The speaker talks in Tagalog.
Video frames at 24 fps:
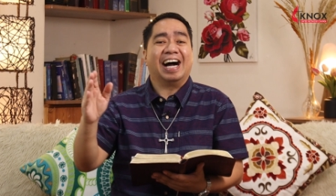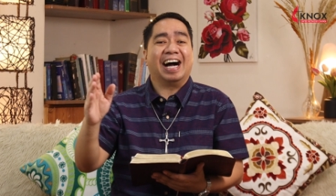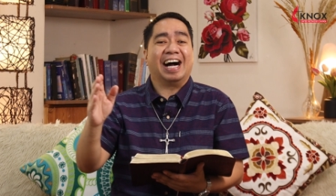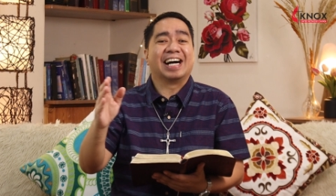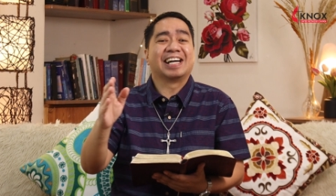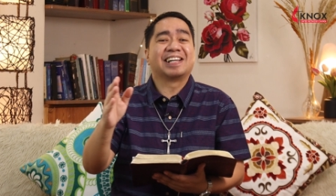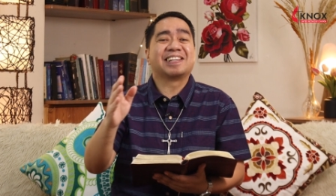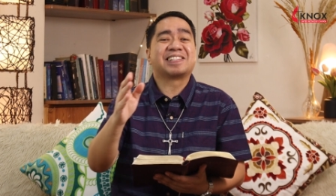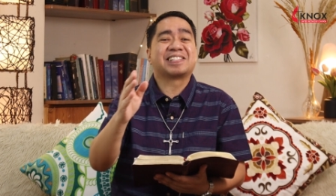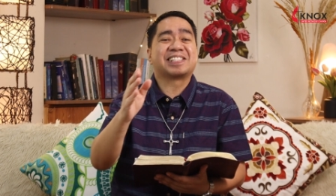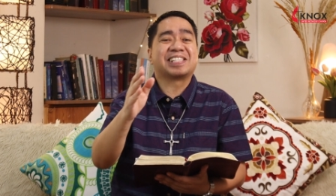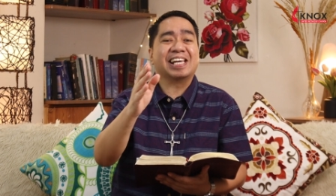
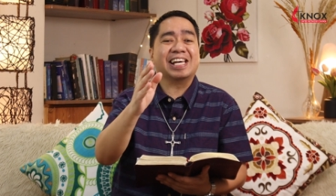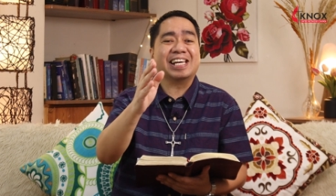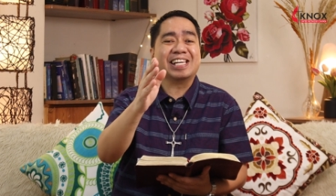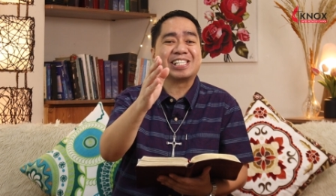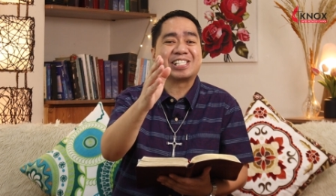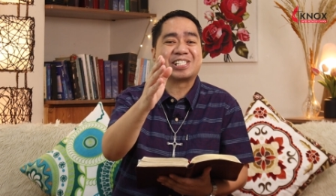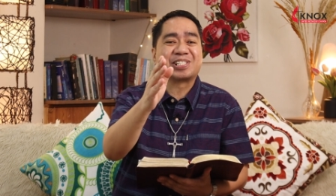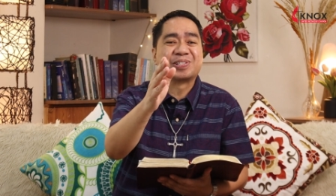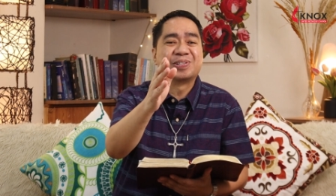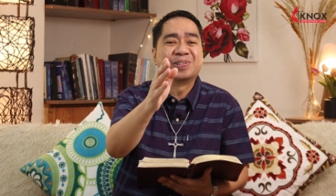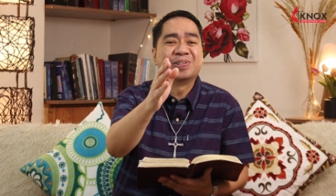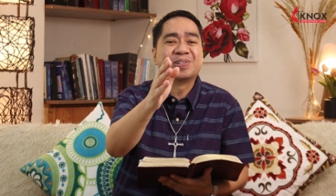ang si
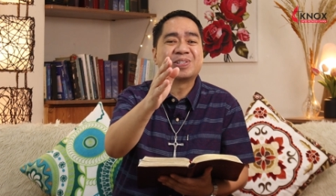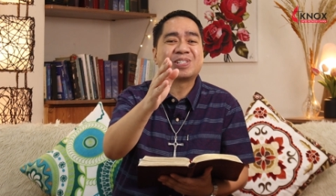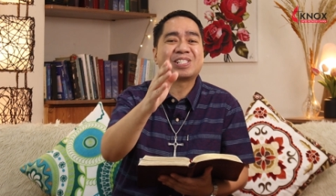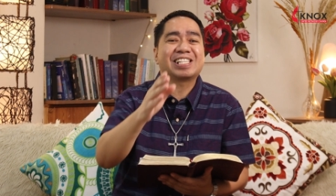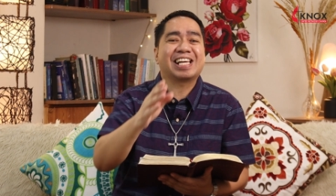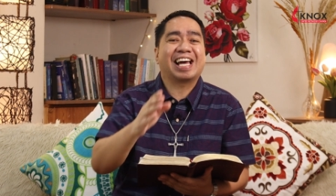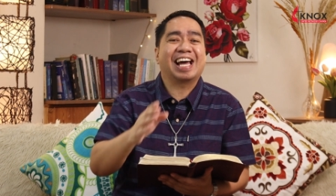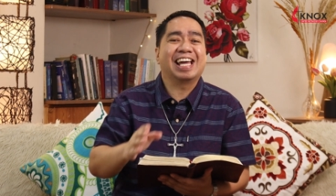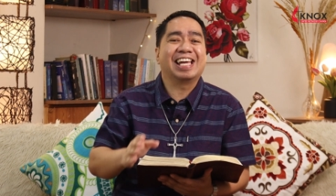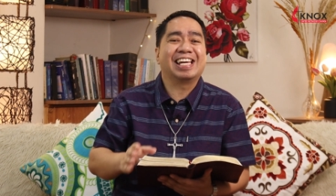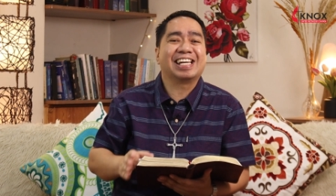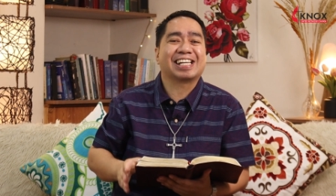
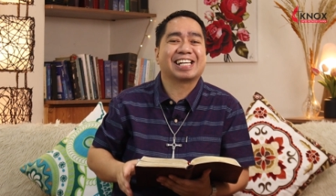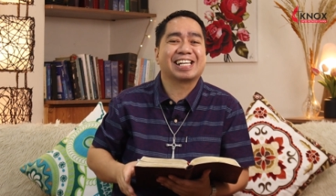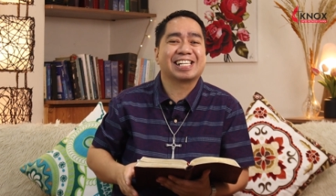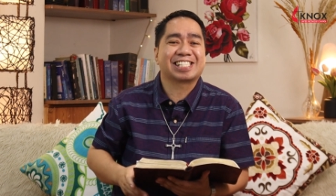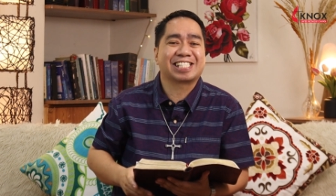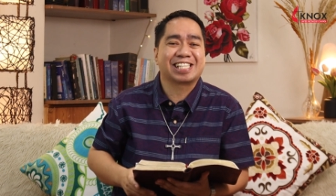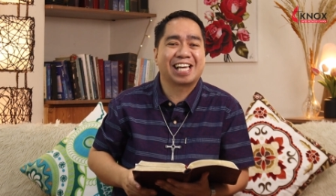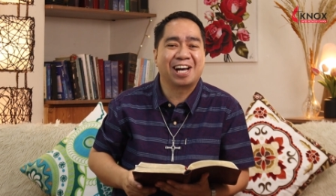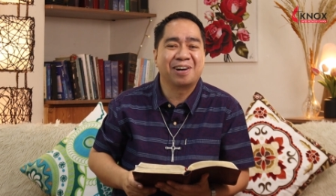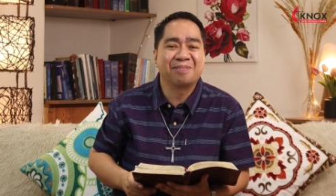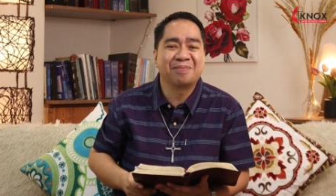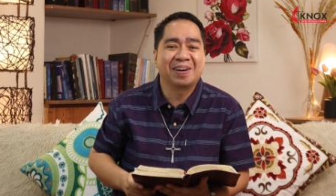Jesus ay
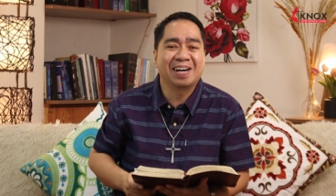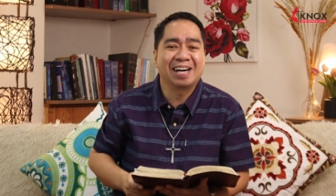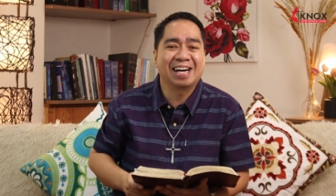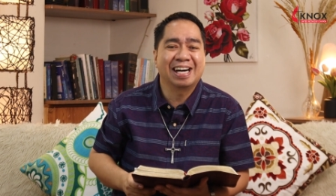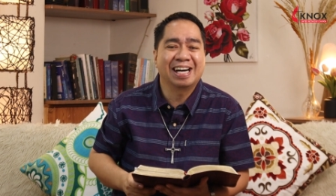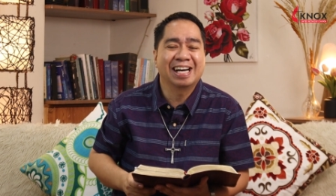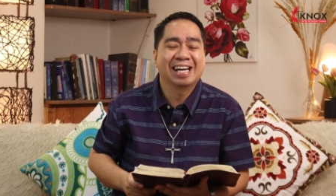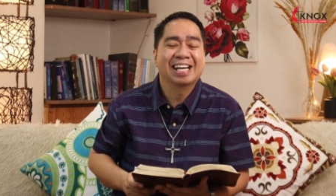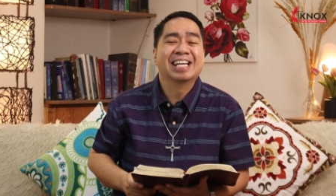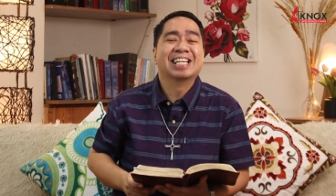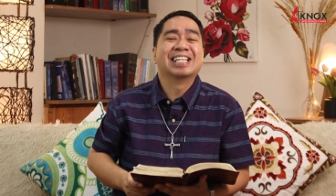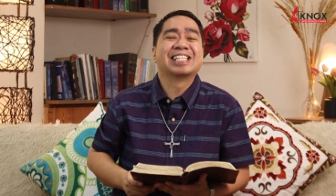
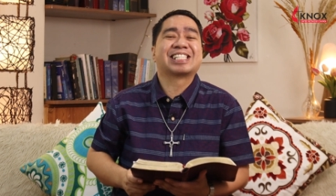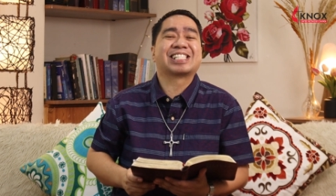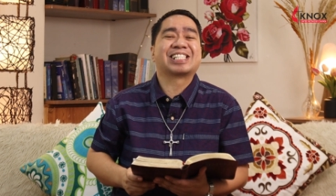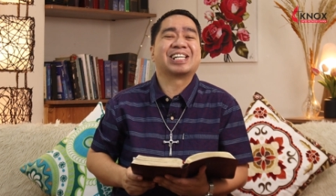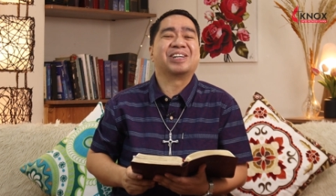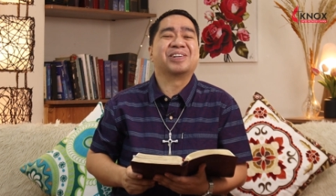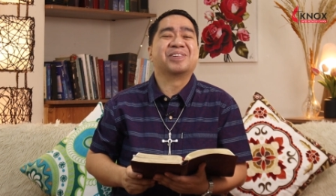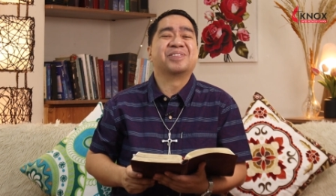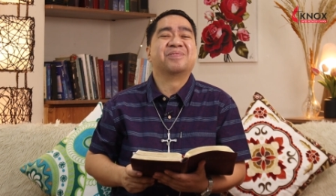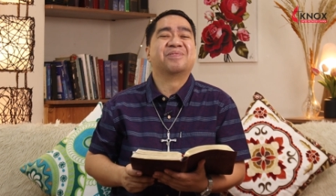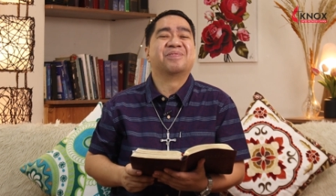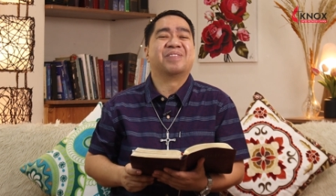kasama
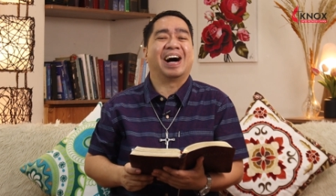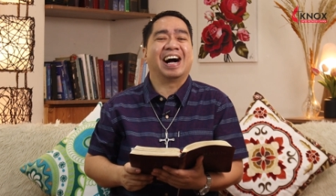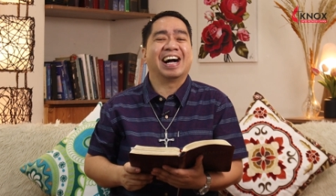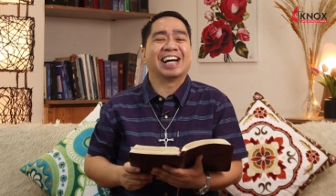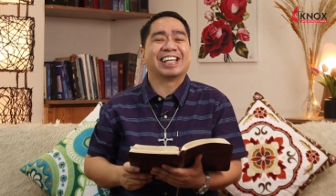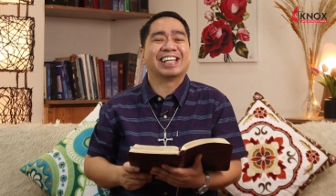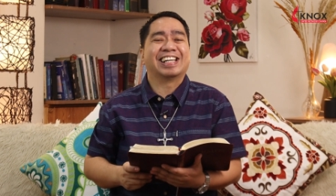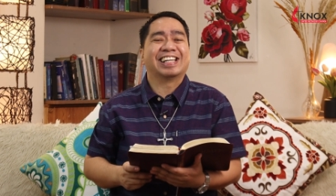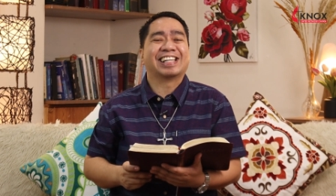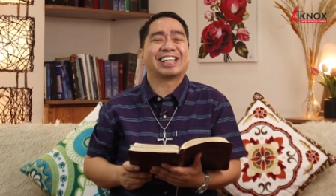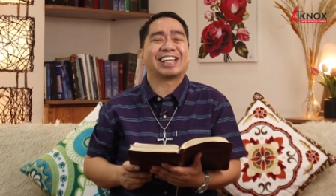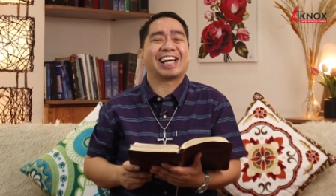sa
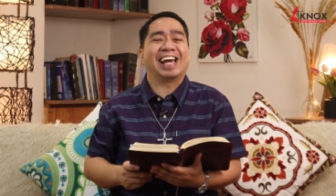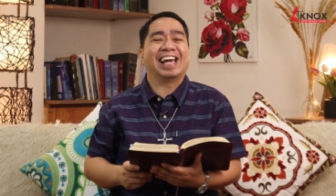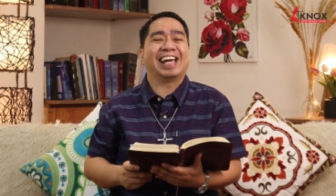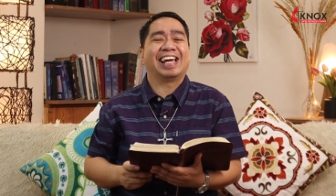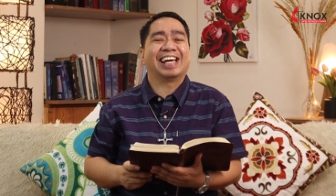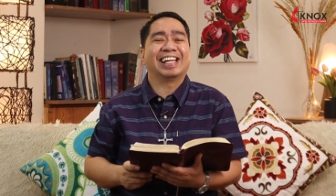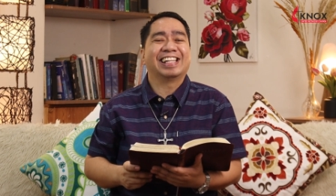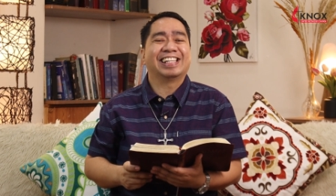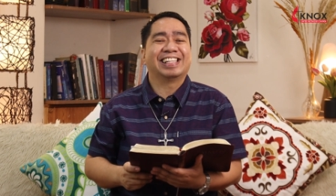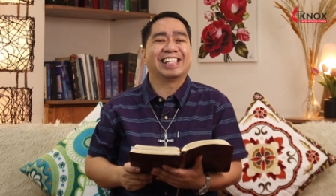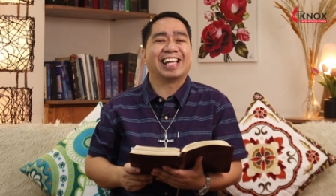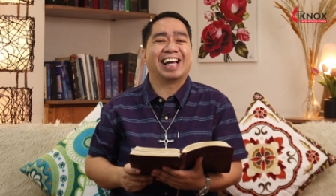umagang kay
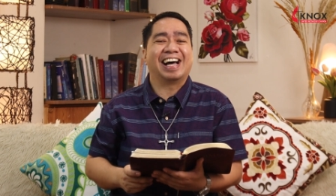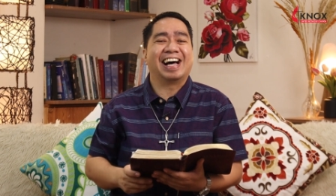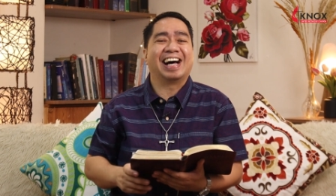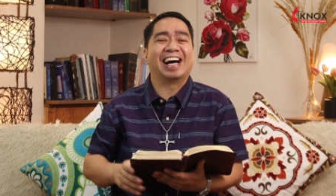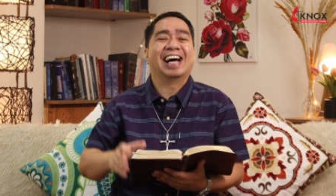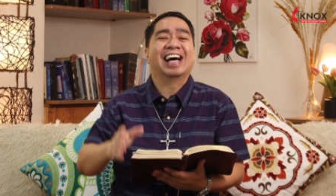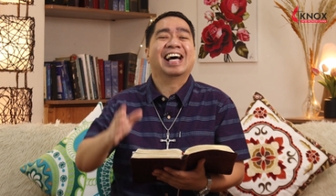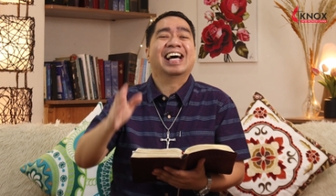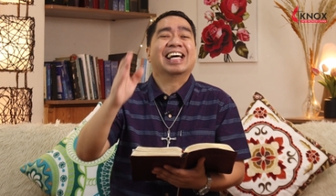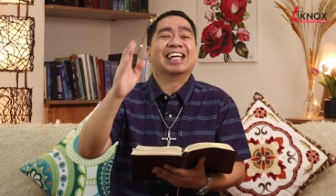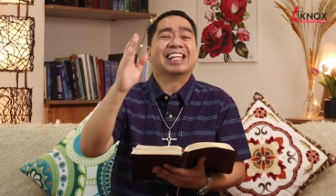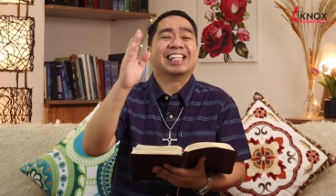
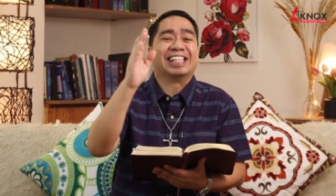ganda